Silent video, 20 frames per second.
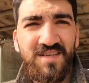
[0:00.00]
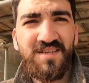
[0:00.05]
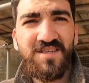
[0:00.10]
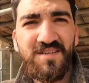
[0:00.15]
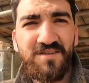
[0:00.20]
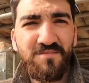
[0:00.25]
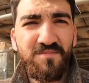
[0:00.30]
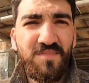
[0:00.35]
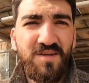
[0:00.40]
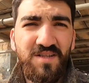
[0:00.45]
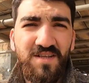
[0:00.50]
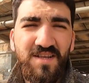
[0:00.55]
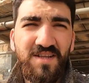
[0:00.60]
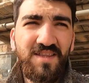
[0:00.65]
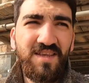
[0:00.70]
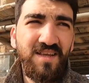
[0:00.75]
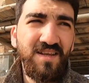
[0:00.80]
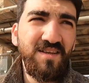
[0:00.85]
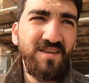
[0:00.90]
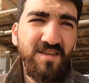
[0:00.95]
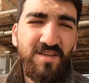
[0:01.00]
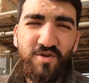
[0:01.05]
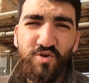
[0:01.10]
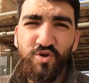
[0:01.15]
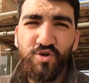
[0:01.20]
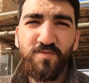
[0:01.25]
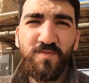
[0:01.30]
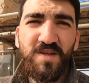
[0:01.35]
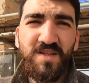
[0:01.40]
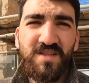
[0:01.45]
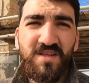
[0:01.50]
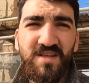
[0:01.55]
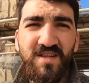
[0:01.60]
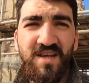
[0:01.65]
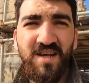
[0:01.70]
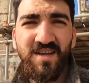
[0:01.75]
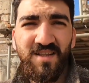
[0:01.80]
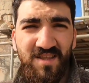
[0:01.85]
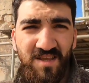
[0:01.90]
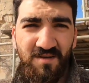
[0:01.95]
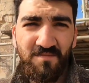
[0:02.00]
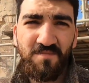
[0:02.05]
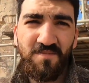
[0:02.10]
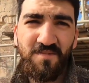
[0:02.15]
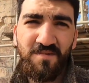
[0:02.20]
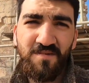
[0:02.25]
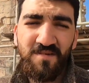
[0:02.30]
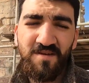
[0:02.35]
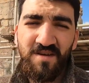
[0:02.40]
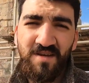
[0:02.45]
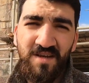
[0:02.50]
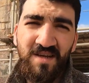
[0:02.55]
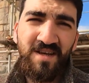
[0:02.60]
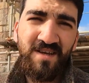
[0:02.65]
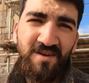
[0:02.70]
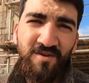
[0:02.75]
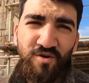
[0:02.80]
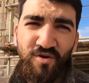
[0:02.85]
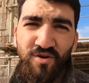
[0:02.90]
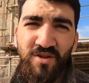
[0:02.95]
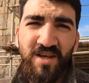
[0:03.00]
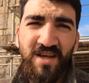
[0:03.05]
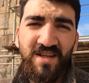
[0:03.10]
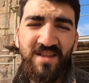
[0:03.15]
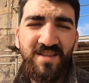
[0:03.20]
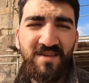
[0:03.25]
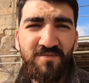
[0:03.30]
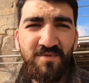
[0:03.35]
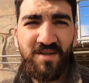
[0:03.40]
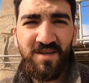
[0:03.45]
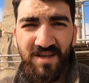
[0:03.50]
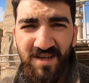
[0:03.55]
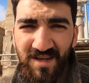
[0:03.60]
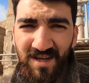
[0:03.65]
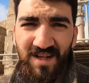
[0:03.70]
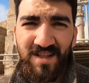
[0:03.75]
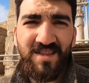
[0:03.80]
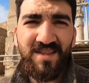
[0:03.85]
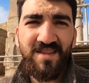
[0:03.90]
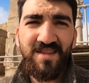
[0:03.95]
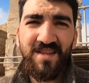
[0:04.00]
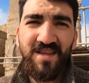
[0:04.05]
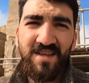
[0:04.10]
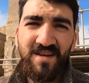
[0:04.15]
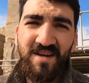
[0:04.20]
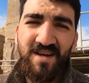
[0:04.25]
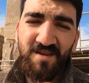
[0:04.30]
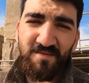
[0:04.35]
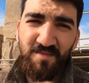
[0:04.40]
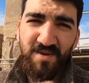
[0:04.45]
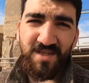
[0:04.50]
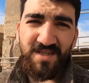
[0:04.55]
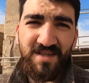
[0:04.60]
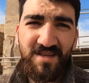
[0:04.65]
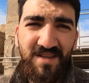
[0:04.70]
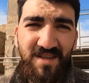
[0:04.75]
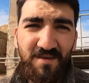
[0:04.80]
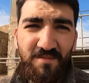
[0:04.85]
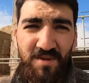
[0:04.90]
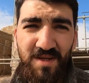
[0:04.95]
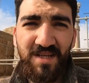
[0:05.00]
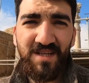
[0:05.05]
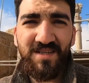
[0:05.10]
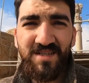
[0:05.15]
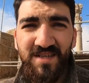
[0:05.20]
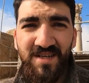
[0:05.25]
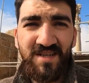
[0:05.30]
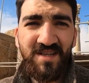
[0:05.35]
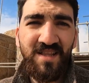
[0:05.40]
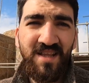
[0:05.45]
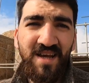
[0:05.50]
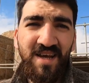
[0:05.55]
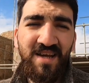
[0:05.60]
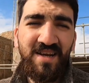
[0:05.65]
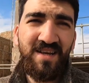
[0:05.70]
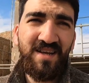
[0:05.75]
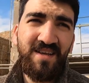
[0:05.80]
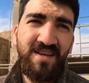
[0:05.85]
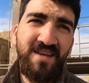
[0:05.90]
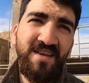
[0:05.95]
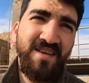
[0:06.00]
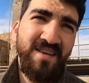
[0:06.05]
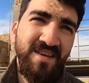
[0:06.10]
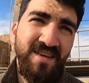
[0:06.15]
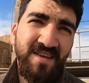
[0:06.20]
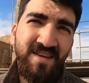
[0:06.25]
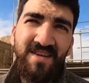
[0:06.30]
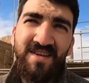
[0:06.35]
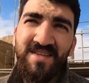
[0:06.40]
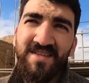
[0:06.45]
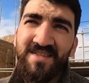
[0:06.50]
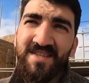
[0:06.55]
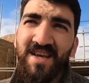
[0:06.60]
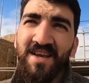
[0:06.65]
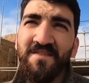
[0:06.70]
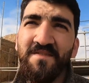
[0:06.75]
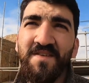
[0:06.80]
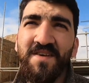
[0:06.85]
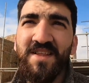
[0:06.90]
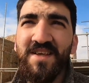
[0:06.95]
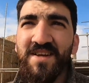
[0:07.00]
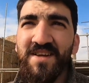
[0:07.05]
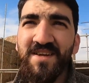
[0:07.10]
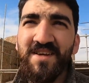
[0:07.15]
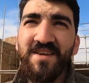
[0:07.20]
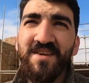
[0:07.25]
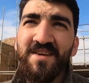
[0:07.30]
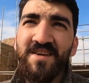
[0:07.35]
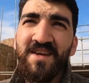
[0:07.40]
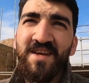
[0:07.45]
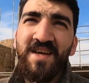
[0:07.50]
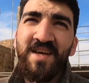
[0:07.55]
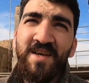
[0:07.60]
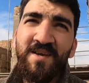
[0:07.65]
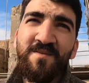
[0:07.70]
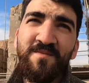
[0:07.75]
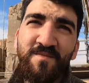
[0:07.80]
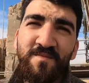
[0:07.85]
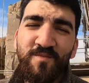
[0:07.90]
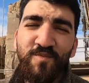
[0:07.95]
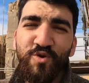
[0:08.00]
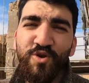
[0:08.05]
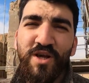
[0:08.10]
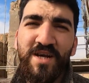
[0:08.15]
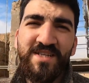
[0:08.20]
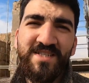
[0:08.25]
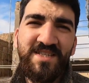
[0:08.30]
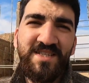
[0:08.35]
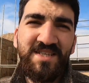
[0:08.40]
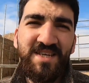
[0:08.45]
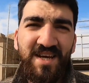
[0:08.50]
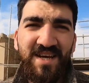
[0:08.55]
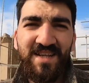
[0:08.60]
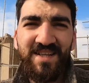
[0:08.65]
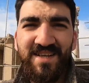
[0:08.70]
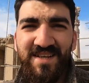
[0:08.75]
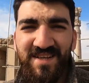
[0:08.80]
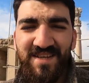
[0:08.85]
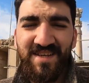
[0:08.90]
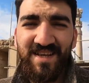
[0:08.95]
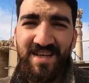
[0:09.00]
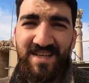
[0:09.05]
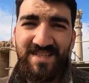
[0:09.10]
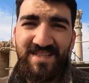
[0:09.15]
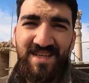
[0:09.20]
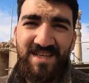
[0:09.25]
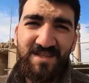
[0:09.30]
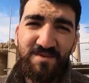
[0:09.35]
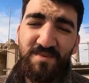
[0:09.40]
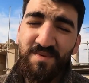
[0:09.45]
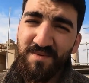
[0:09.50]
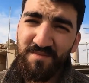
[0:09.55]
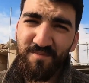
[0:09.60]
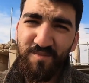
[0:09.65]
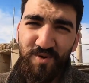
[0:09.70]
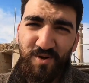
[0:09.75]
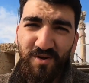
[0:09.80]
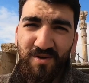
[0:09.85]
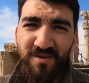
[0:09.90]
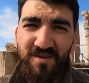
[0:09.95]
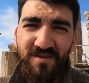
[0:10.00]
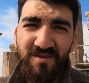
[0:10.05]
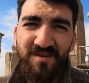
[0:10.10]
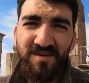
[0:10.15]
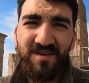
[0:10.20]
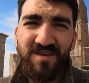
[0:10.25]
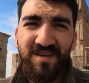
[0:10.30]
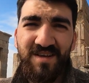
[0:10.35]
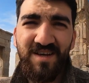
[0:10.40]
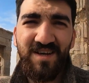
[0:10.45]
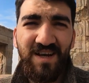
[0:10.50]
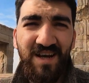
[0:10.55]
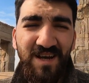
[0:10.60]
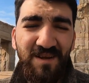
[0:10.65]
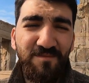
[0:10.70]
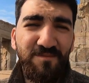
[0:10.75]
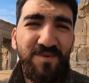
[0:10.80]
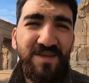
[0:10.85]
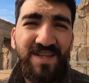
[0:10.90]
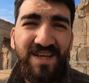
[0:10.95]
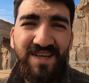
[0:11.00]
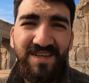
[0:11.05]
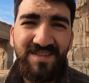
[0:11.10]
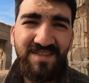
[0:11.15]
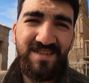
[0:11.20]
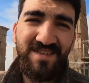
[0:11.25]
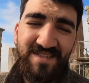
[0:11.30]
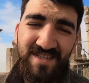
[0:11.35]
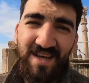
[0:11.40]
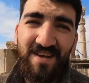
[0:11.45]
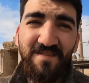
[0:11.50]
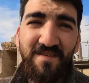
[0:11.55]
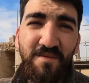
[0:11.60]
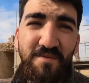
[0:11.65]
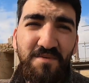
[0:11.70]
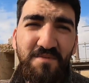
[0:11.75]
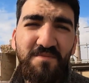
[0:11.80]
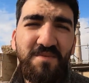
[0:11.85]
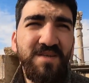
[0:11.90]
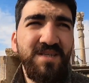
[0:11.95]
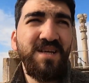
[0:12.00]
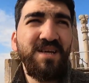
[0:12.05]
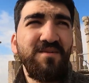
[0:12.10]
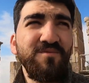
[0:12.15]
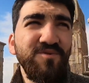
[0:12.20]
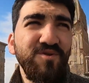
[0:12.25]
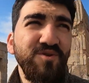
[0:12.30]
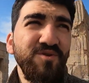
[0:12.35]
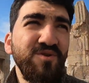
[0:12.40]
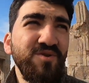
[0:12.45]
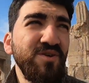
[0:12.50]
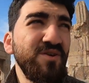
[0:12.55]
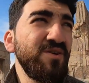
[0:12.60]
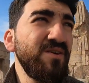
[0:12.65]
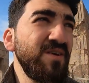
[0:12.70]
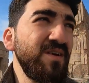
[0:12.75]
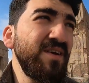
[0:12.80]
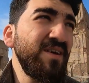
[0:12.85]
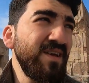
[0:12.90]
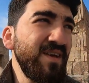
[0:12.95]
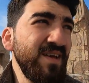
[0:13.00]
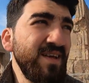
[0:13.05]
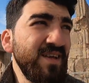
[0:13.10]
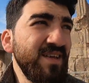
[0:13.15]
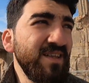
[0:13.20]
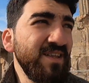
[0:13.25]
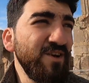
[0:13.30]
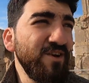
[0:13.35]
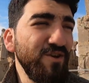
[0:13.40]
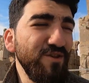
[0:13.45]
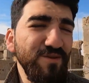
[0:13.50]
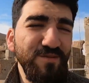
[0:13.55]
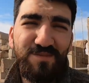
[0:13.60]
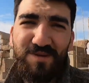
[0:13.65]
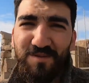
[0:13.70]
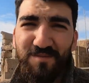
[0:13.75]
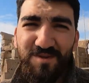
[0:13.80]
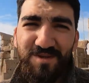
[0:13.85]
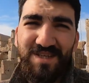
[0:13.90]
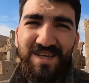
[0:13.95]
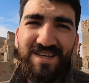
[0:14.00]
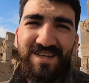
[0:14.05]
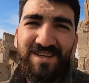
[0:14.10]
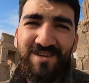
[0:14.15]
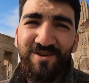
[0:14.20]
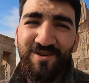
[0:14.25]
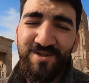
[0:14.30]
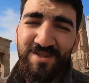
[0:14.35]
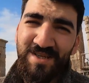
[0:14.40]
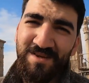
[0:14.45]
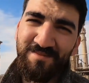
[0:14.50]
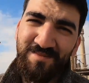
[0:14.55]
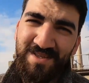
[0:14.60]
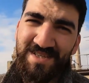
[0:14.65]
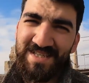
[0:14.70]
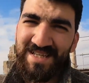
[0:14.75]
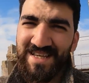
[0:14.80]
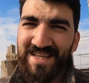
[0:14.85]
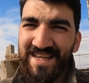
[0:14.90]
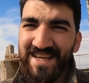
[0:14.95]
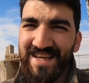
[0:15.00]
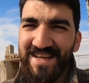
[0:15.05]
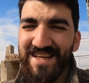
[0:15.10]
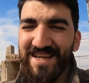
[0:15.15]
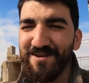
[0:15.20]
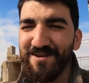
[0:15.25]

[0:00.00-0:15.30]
20 metre değil 200 metre taht yap. O tahtı biri altından almasını da bilir. Tarih sayfaları bu tarz hikayeleri yaz yaz bitmiyor. Kalem biter sayfa bitmez abi. Çünkü ne oldum demeyeceksin ne olacağım diyeceksin yani